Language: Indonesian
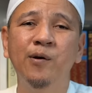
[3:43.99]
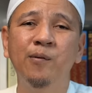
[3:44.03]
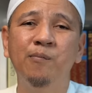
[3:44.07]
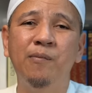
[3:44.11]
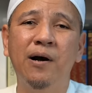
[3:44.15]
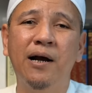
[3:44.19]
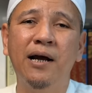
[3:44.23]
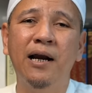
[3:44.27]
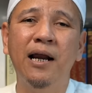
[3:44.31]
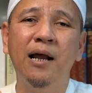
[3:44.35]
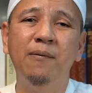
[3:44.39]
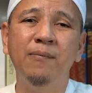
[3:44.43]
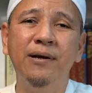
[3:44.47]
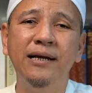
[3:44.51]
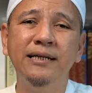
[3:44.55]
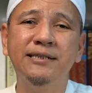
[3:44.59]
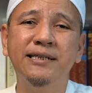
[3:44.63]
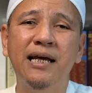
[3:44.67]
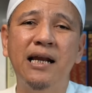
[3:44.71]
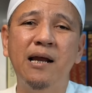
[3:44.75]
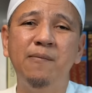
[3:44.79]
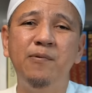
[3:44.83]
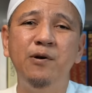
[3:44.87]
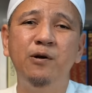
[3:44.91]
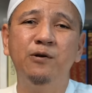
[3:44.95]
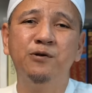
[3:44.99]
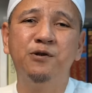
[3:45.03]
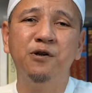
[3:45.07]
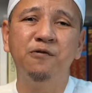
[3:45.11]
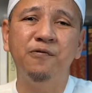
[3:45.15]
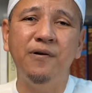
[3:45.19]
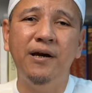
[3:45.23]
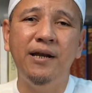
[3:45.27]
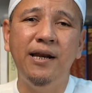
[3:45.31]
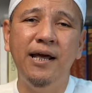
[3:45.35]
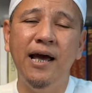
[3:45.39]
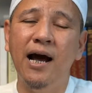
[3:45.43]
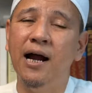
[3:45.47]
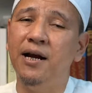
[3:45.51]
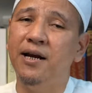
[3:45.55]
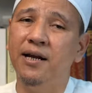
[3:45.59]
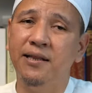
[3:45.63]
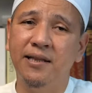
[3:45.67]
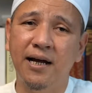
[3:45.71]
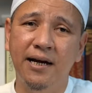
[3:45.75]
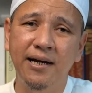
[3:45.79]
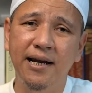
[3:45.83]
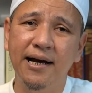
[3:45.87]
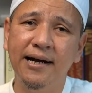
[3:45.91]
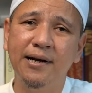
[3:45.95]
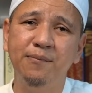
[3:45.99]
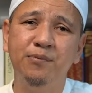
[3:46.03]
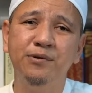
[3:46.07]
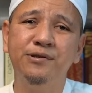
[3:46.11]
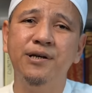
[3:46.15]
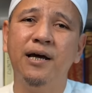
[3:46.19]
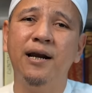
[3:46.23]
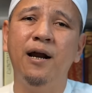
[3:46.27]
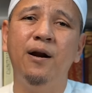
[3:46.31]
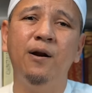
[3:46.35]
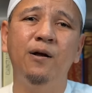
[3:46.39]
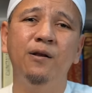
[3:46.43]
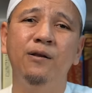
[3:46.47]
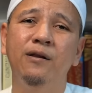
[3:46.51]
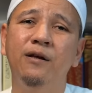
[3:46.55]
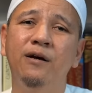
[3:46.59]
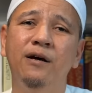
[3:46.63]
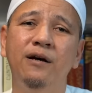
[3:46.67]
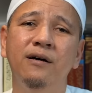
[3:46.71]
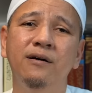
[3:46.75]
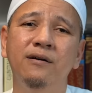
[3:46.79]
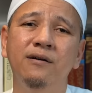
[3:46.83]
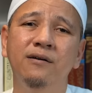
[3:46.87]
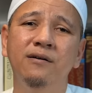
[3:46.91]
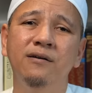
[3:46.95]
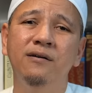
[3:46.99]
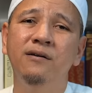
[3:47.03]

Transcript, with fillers: Maka dalam kisah Nabi Yusuf ini ada tanda kebesaran Allah,